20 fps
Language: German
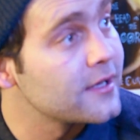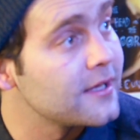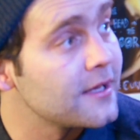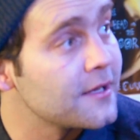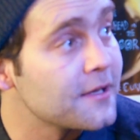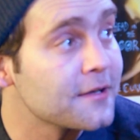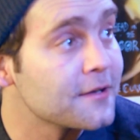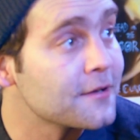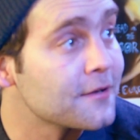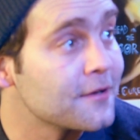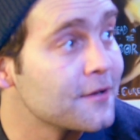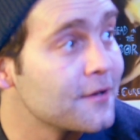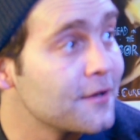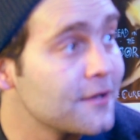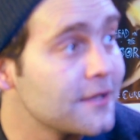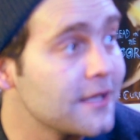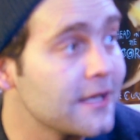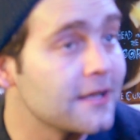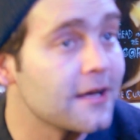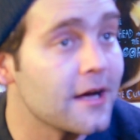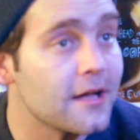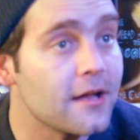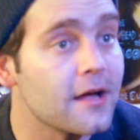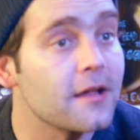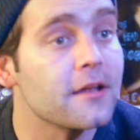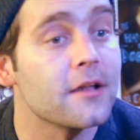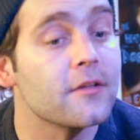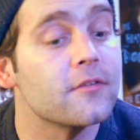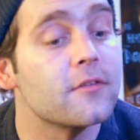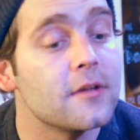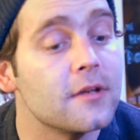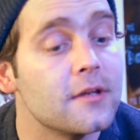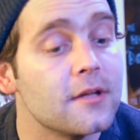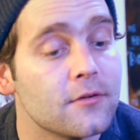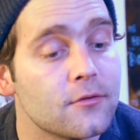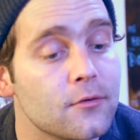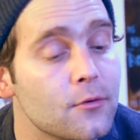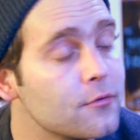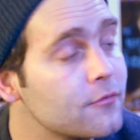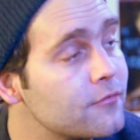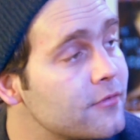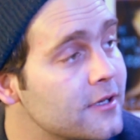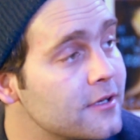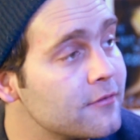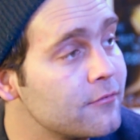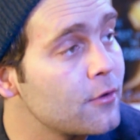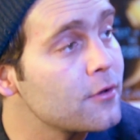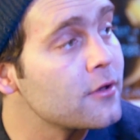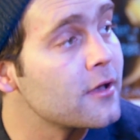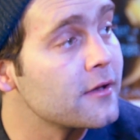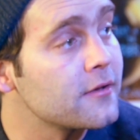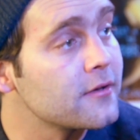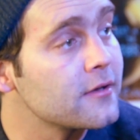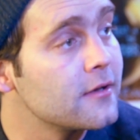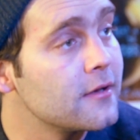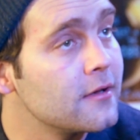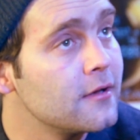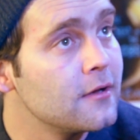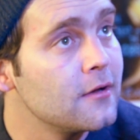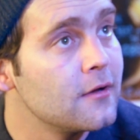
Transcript: der gegen, gegen alle anderen Sintis irgendwie gewonnen hat.